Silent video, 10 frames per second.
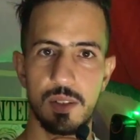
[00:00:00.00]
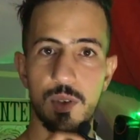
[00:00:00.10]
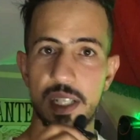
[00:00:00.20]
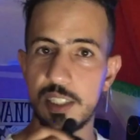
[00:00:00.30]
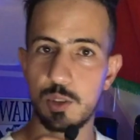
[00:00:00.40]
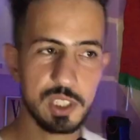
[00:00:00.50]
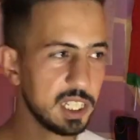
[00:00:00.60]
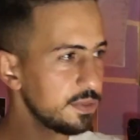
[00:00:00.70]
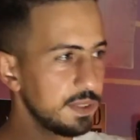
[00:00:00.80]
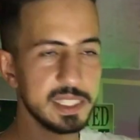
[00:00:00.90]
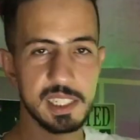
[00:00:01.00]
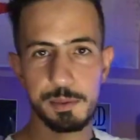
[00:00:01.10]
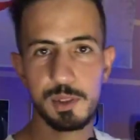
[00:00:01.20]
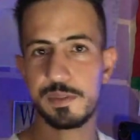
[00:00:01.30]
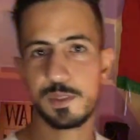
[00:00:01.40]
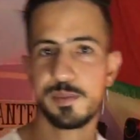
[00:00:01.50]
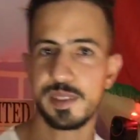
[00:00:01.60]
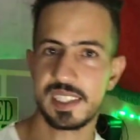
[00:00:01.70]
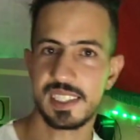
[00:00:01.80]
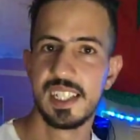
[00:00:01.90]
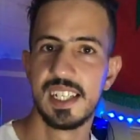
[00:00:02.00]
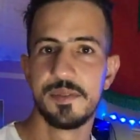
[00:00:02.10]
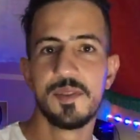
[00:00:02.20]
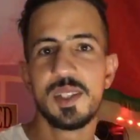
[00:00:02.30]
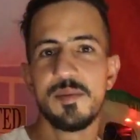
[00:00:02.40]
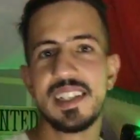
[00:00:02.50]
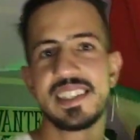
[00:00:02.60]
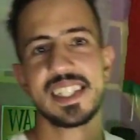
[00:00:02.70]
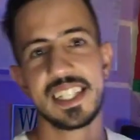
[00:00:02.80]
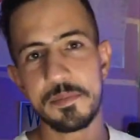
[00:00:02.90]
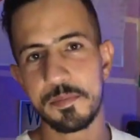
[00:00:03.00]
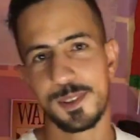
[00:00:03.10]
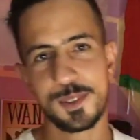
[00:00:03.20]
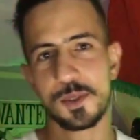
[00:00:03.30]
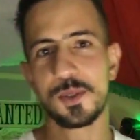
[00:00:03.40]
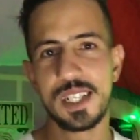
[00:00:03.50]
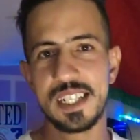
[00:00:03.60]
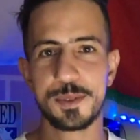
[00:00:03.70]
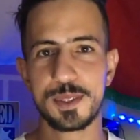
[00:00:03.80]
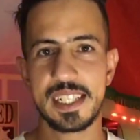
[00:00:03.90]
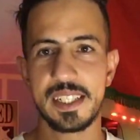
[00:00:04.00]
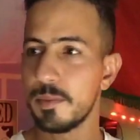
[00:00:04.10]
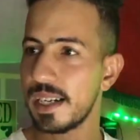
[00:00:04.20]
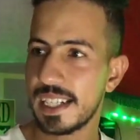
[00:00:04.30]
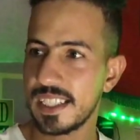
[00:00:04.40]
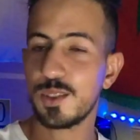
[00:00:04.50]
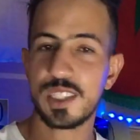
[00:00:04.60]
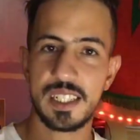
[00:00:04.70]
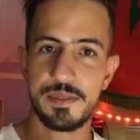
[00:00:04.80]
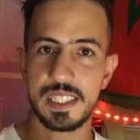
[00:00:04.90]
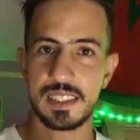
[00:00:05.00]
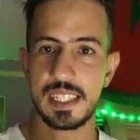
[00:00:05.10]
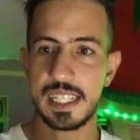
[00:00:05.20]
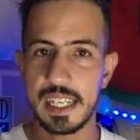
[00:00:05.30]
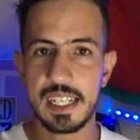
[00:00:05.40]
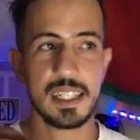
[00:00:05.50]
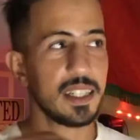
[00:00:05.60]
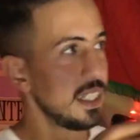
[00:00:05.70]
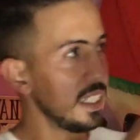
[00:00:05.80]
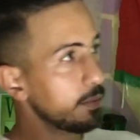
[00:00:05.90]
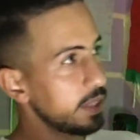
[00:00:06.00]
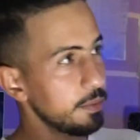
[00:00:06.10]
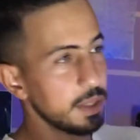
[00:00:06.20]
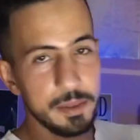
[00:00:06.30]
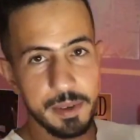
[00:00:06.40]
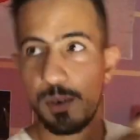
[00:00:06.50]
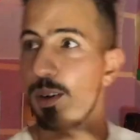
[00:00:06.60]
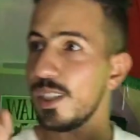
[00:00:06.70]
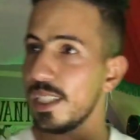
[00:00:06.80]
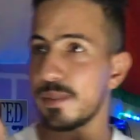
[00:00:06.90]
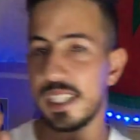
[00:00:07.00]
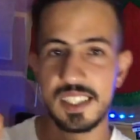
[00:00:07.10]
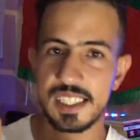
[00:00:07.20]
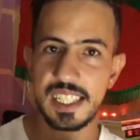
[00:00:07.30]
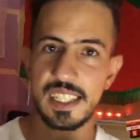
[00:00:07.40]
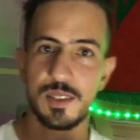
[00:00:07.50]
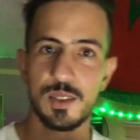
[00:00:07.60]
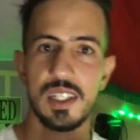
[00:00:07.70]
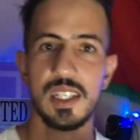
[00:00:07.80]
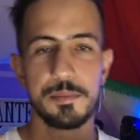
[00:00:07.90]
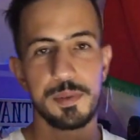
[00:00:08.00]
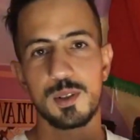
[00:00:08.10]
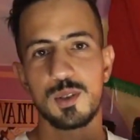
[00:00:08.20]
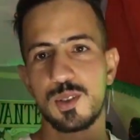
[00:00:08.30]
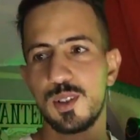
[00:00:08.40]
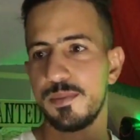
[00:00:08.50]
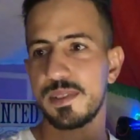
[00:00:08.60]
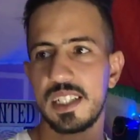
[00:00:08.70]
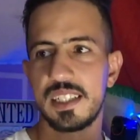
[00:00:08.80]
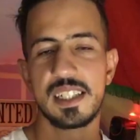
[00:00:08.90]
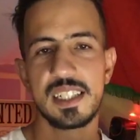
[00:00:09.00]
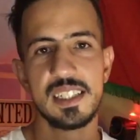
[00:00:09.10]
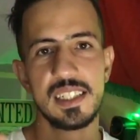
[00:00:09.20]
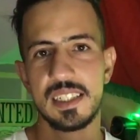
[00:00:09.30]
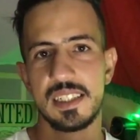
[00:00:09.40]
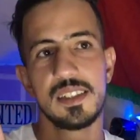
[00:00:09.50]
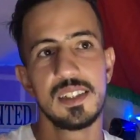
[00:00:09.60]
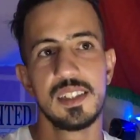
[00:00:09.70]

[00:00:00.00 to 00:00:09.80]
وغير زوج خلفات ركبونا في طوبيس المهم هادي غير بروتوكولات وصاي هما راه غير زوج خلفات رانا الاعلام تاع المغرب ها هو الاعلام تاع الجزائر ها هو بروتوكول باش انك آه،